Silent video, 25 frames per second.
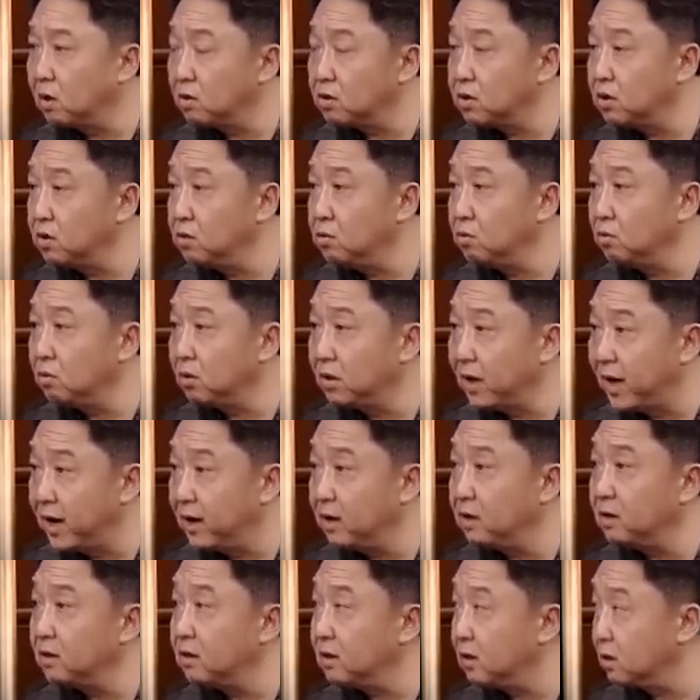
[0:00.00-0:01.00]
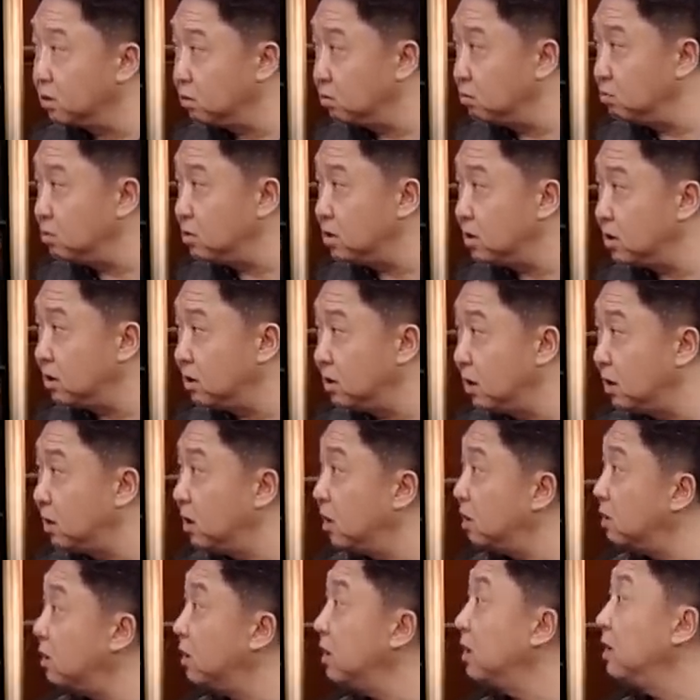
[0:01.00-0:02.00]
到其中台上的这个东西，但是
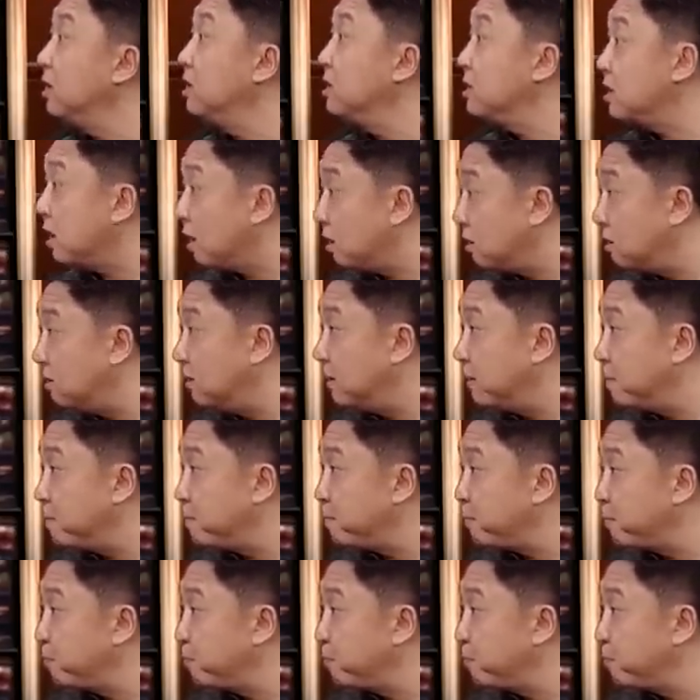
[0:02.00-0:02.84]
他可以给你讲课。